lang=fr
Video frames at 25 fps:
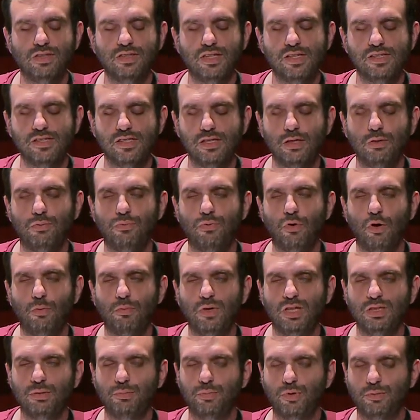Daisy et le
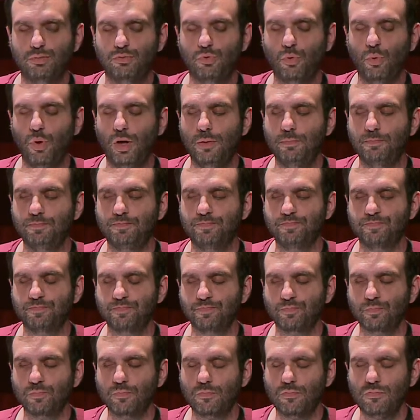format epub 3.
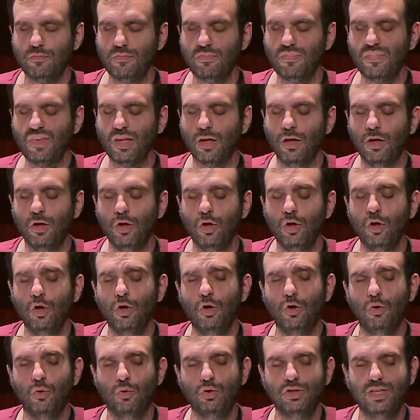
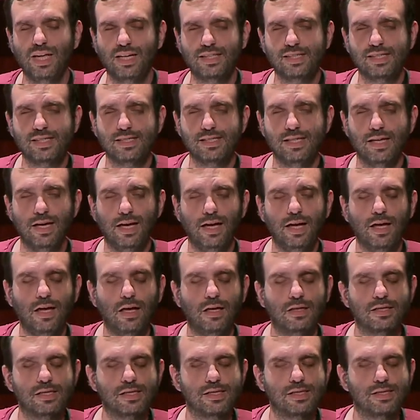Au-delà de
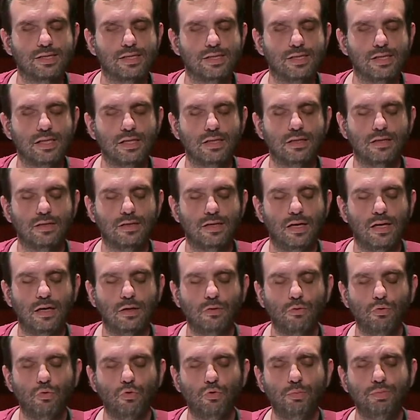ça, c'est
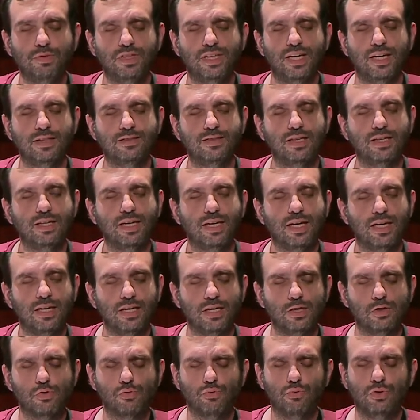un groupe qui a été
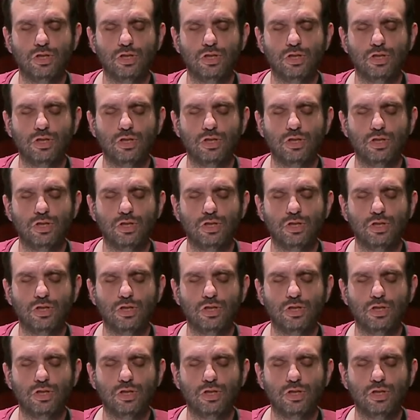créé sous